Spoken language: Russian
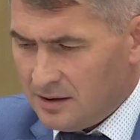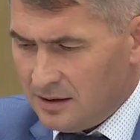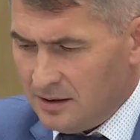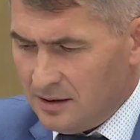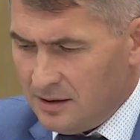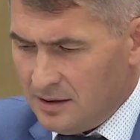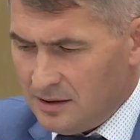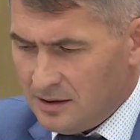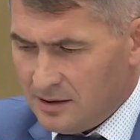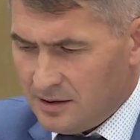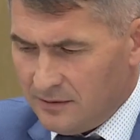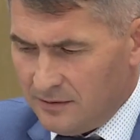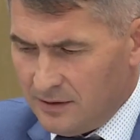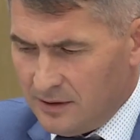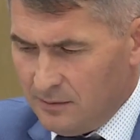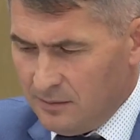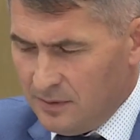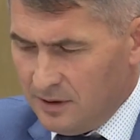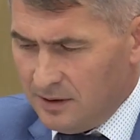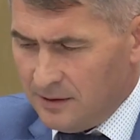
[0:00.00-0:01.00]
задача с
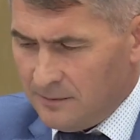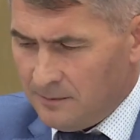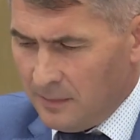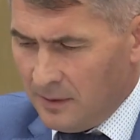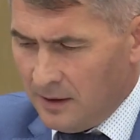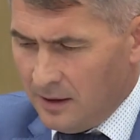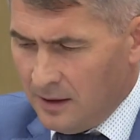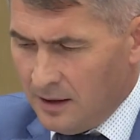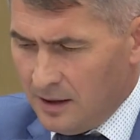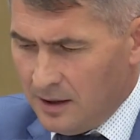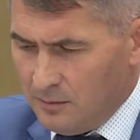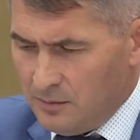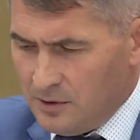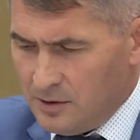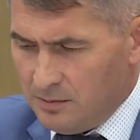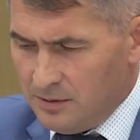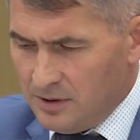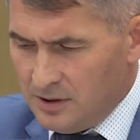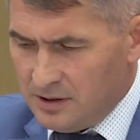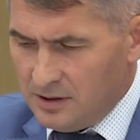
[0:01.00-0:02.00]
вами
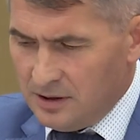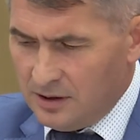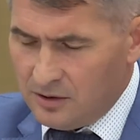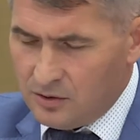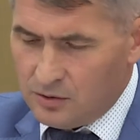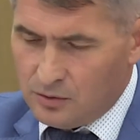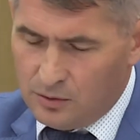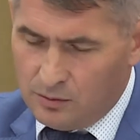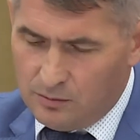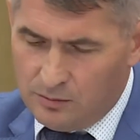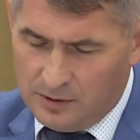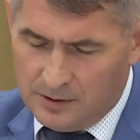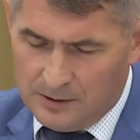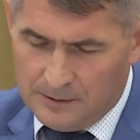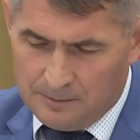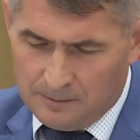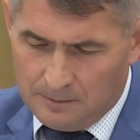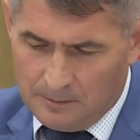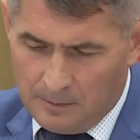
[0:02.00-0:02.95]
обеспечить, чтобы